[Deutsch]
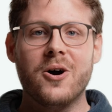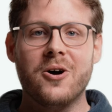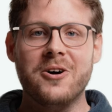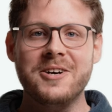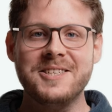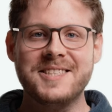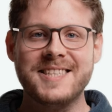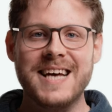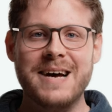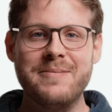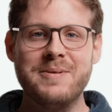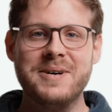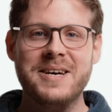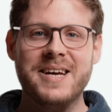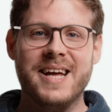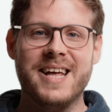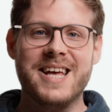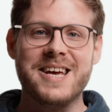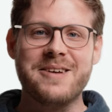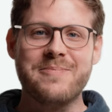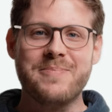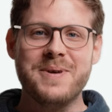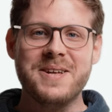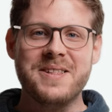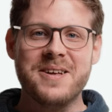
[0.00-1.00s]
Hallo zusammen,
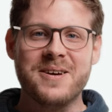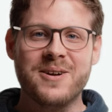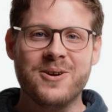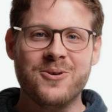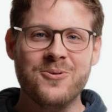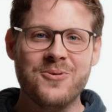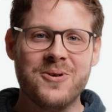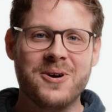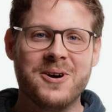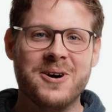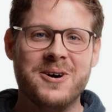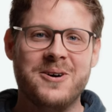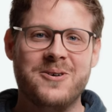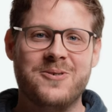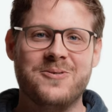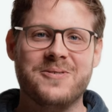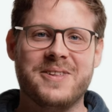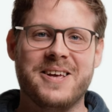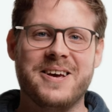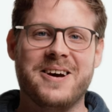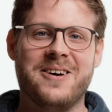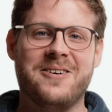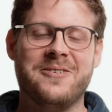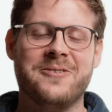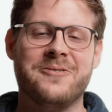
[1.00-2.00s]
ich bin der Luca und
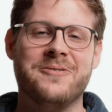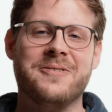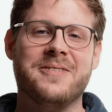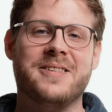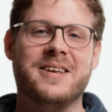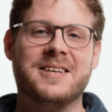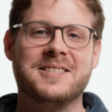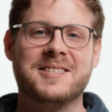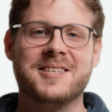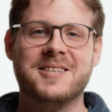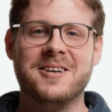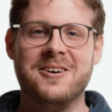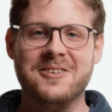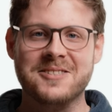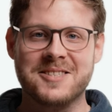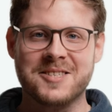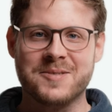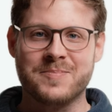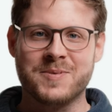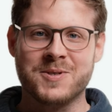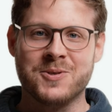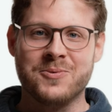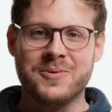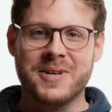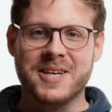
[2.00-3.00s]
ich habe heute ein ganz
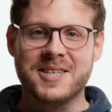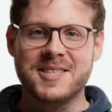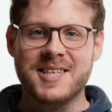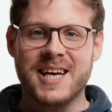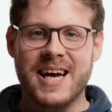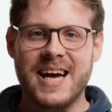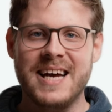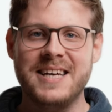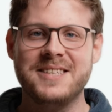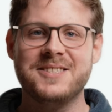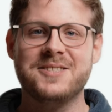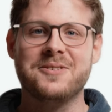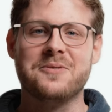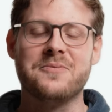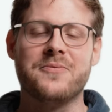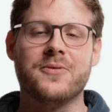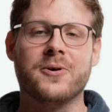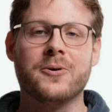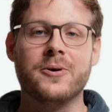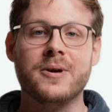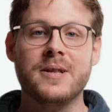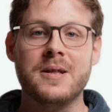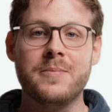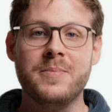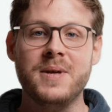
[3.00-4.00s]
besonderes Hands-on für
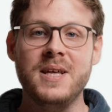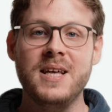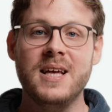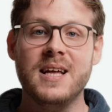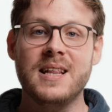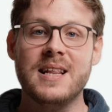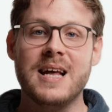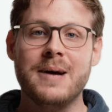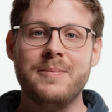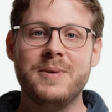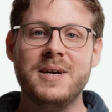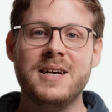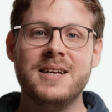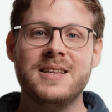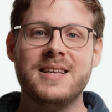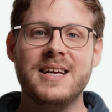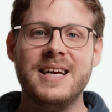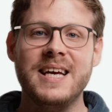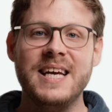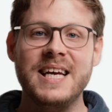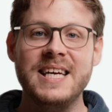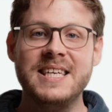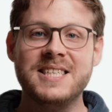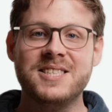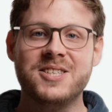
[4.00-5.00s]
euch dabei, nämlich
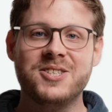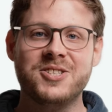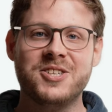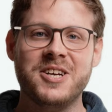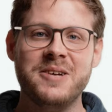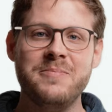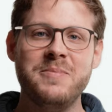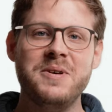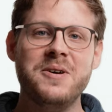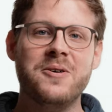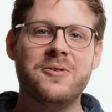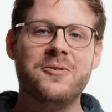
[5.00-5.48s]
den X-Jimmy